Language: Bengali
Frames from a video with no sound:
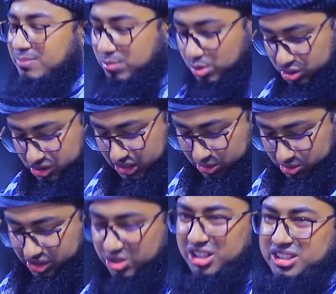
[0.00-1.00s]
বুঝটা তো
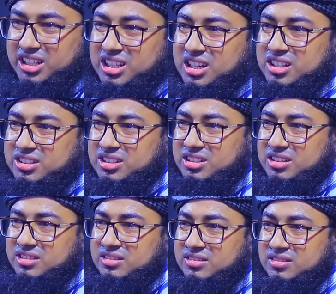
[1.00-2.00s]
হৃদয় থেকে আসে
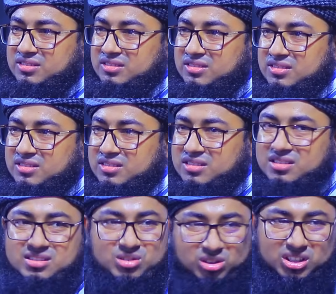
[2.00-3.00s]

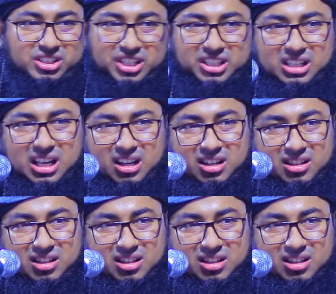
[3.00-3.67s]
কথা ঠিক না